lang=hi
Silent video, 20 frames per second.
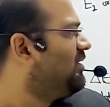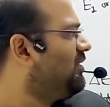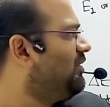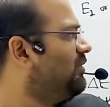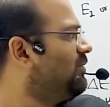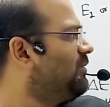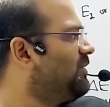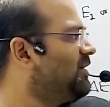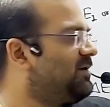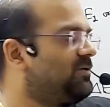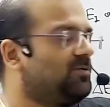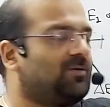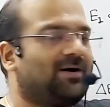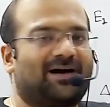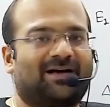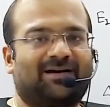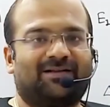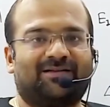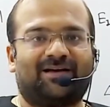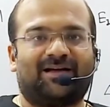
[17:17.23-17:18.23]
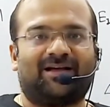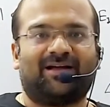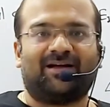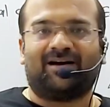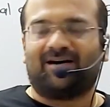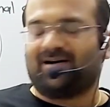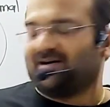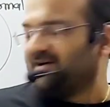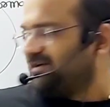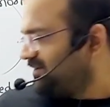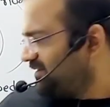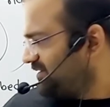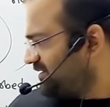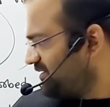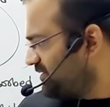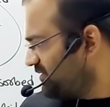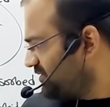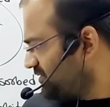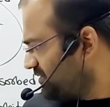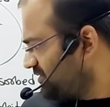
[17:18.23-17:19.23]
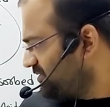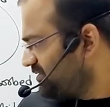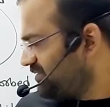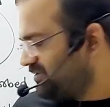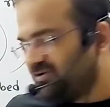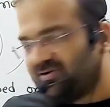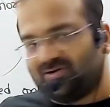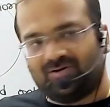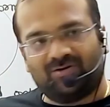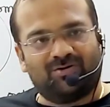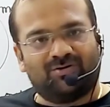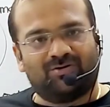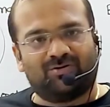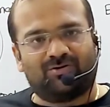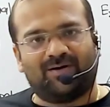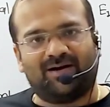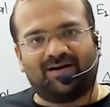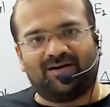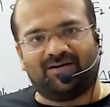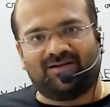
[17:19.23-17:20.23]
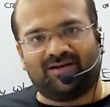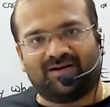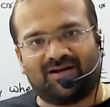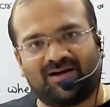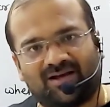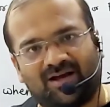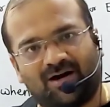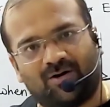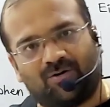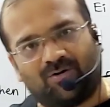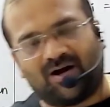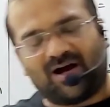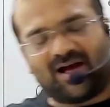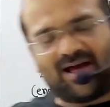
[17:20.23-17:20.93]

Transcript: लोअर टू हायर जाएगा तो एनर्जी का क्या होगा